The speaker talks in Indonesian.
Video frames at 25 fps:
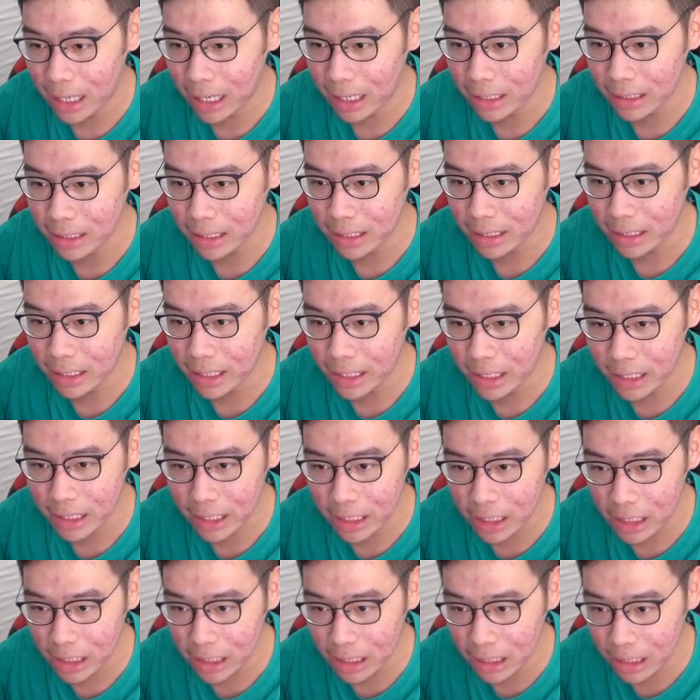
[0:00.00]
dan ini
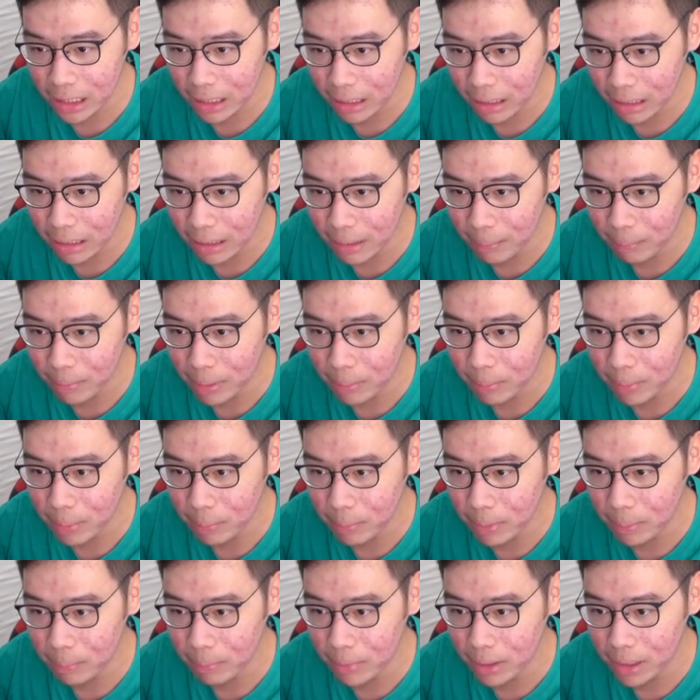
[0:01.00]
um, um,
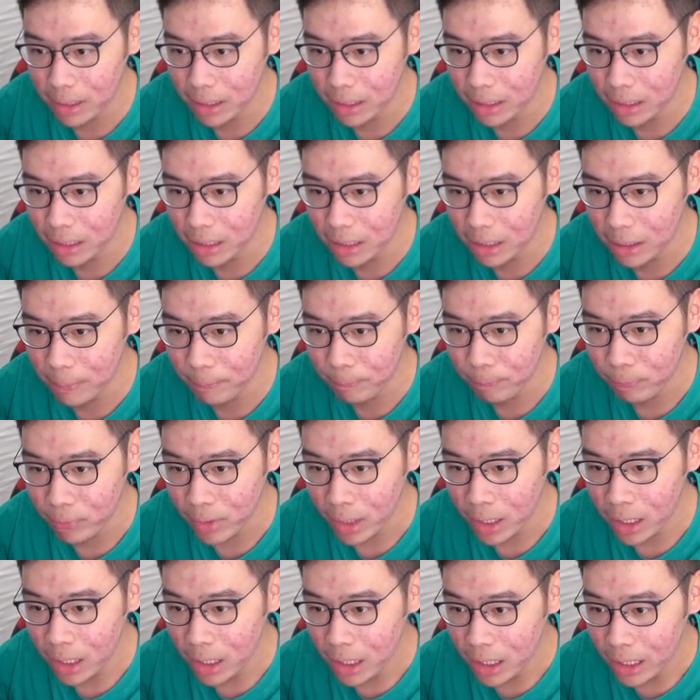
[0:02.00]
um, um,
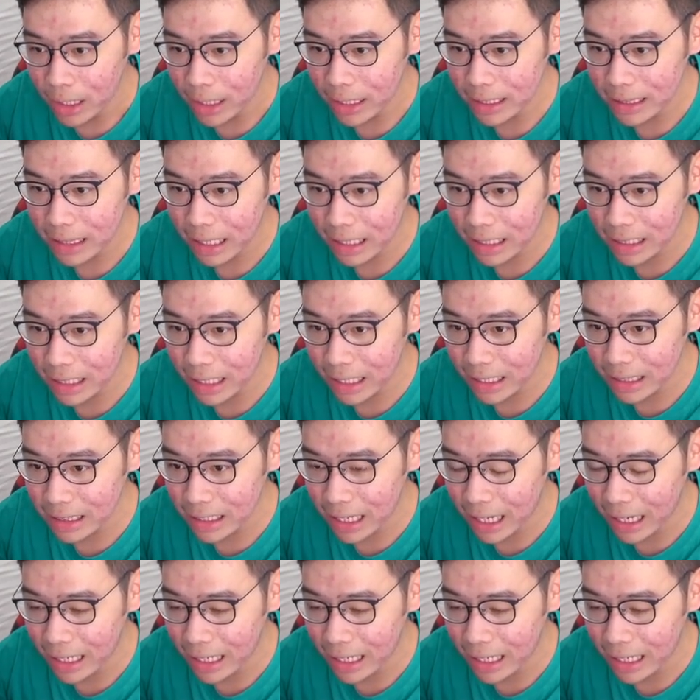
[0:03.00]
kita lihat